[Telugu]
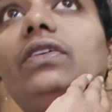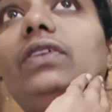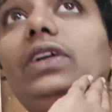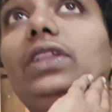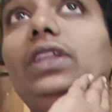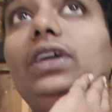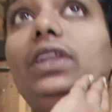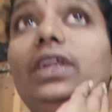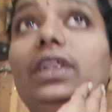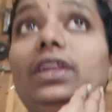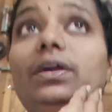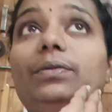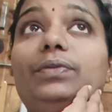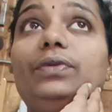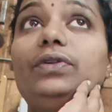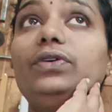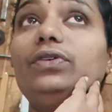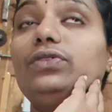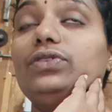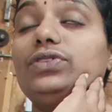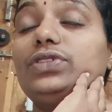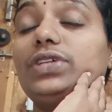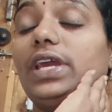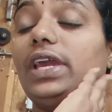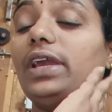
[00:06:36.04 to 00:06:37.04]
తర్వాత నేను ఇప్పుడు
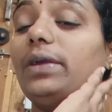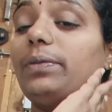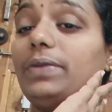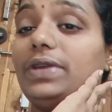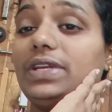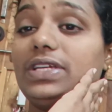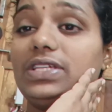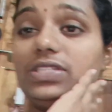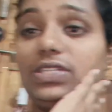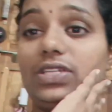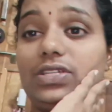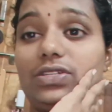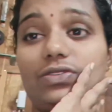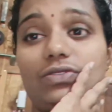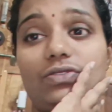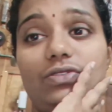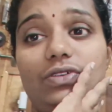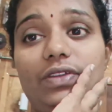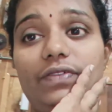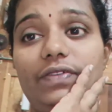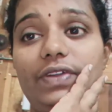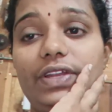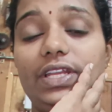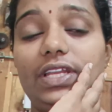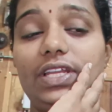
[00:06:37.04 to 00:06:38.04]
షేక్ మిక్స్
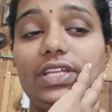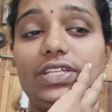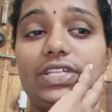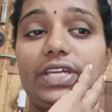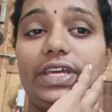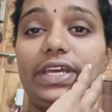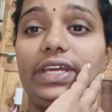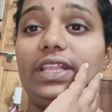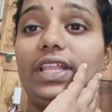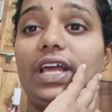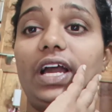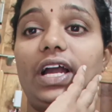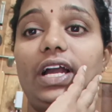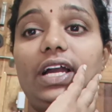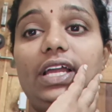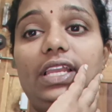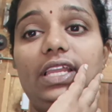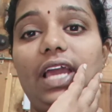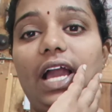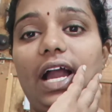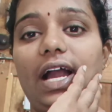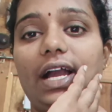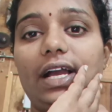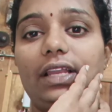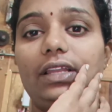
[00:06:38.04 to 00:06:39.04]
చేసుకొని వెంటనే షేక్ తాగాలి
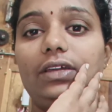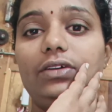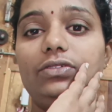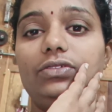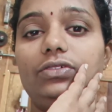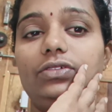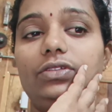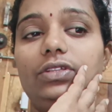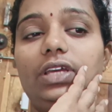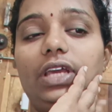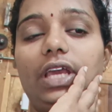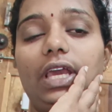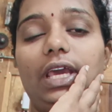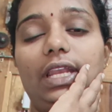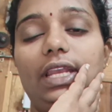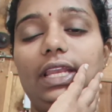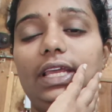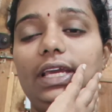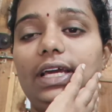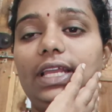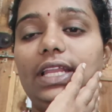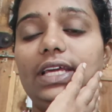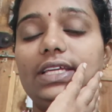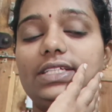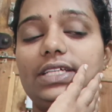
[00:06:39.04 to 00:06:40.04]
ఆకలి అవుతుంది
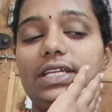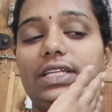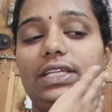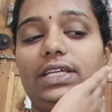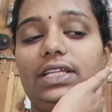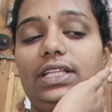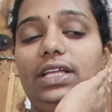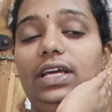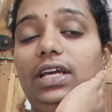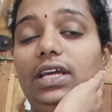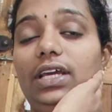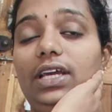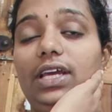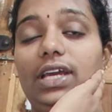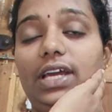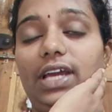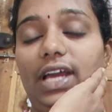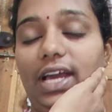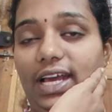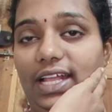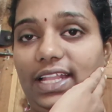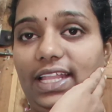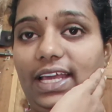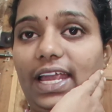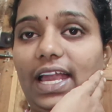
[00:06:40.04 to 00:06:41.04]
ఎర్లీగా లేచాను కదా
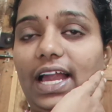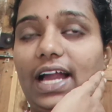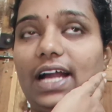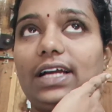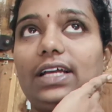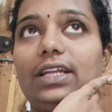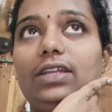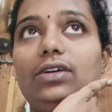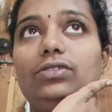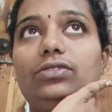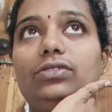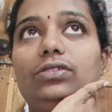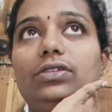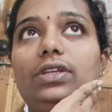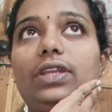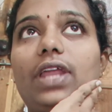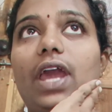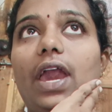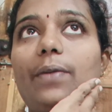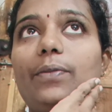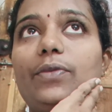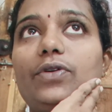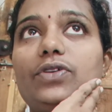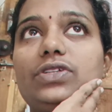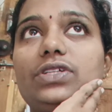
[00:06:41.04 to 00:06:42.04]
అందుకే ఆకలి అవుతుంది
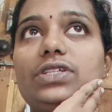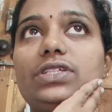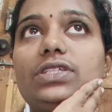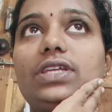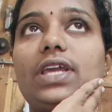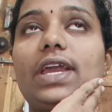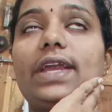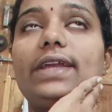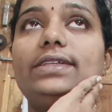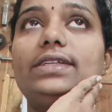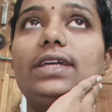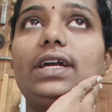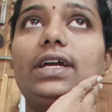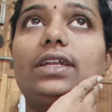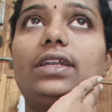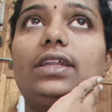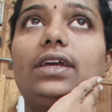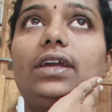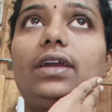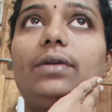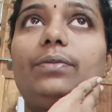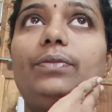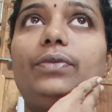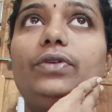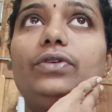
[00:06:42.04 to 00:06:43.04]
టైం వచ్చేసి
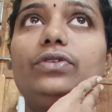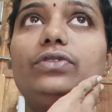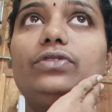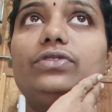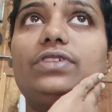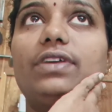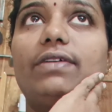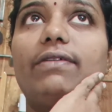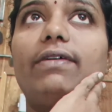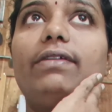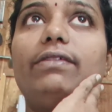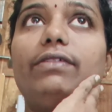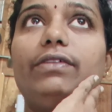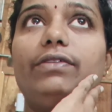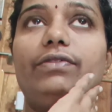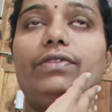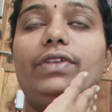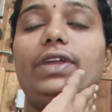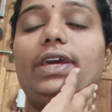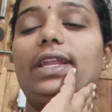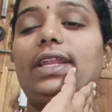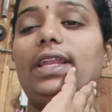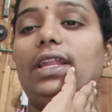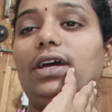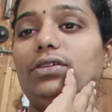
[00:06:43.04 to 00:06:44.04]
ఎగ్జాక్ట్గా ఇప్పుడు సెవెన్
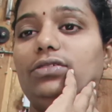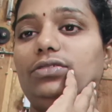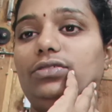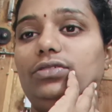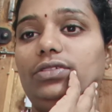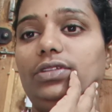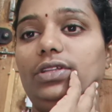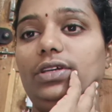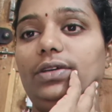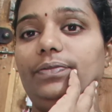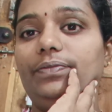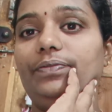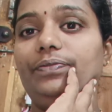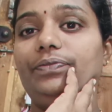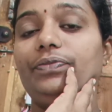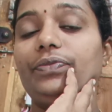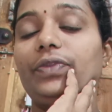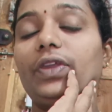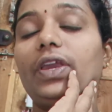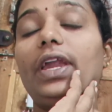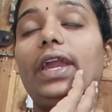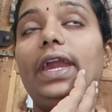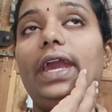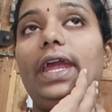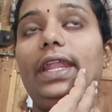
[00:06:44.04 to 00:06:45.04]
ఫిఫ్టీ అట్లా అవుతుంది
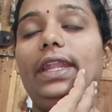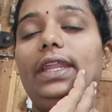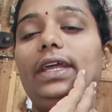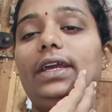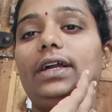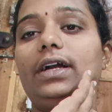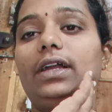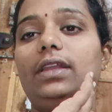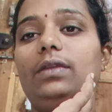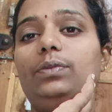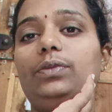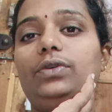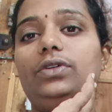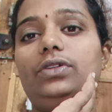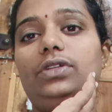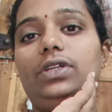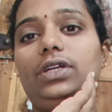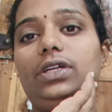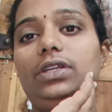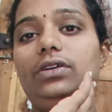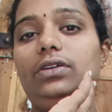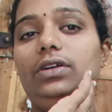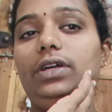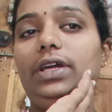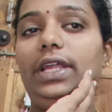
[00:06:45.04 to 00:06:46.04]
ఎయిట్కి
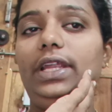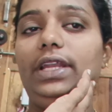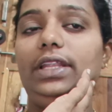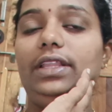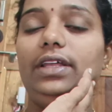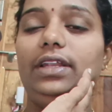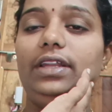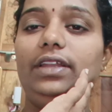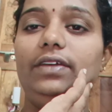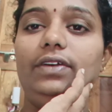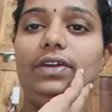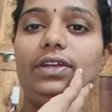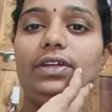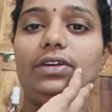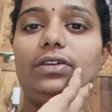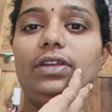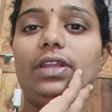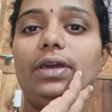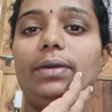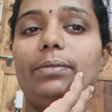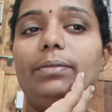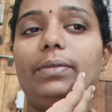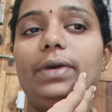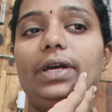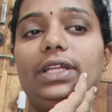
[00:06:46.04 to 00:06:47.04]
కలుపుకుంటాను ఎయిట్ థర్టీ వరకు
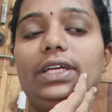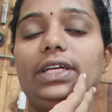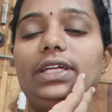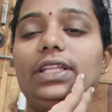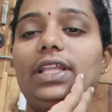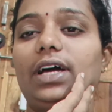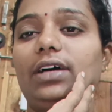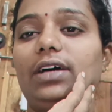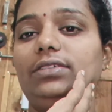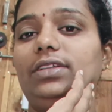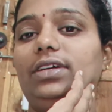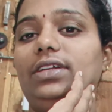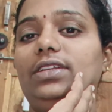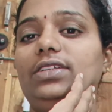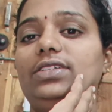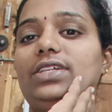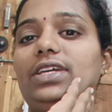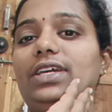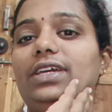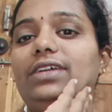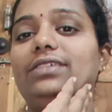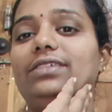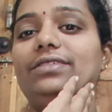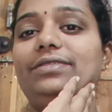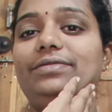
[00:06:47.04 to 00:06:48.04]
నెమ్మదిగా తాగుతాను
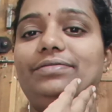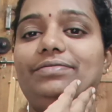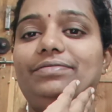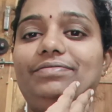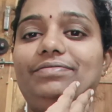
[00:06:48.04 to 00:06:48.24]
షేక్